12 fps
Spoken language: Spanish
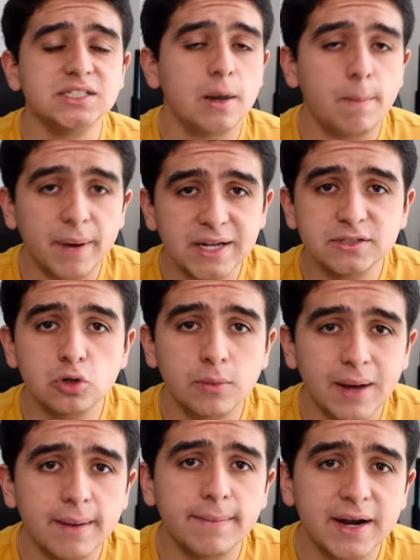el precio
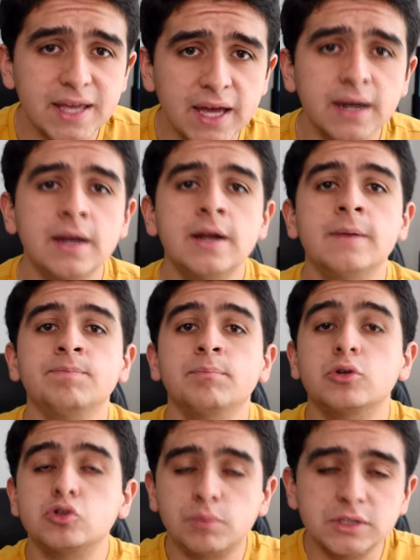va a variar
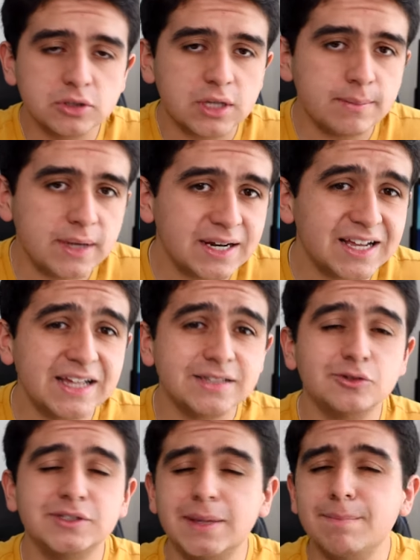por supuesto también
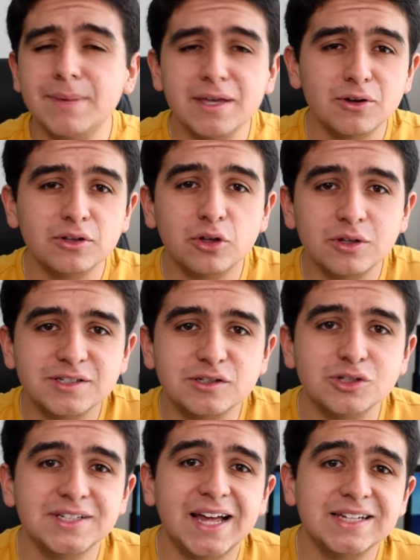gastos de envío y todos
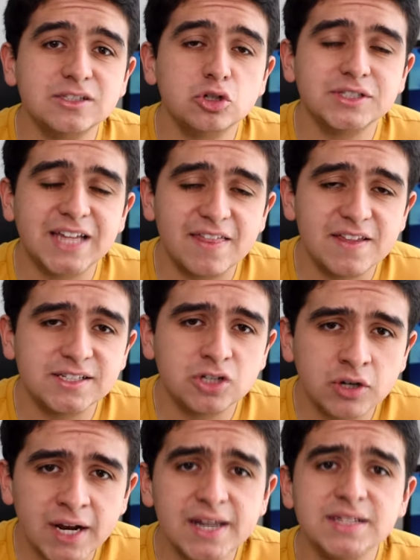estos gastos
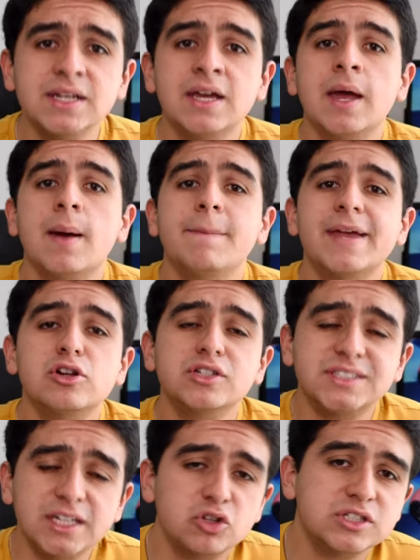adicionales, pero
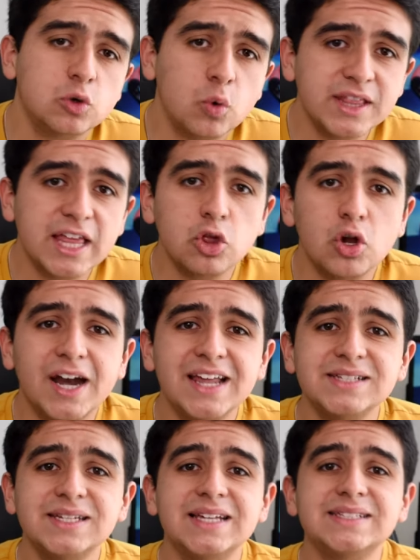150
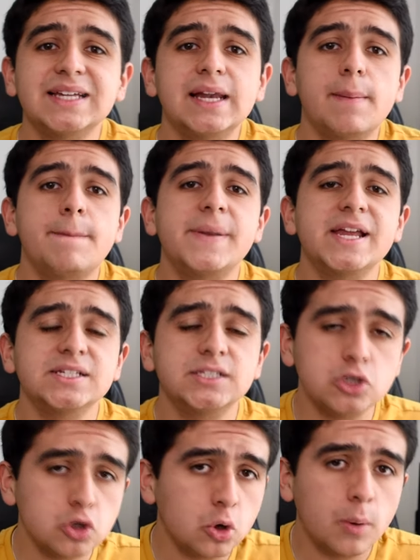dólares es el
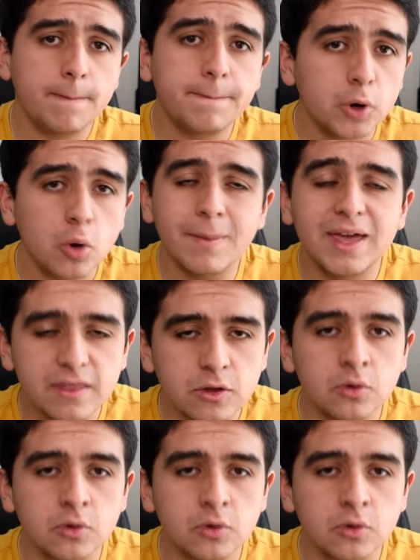precio promedio.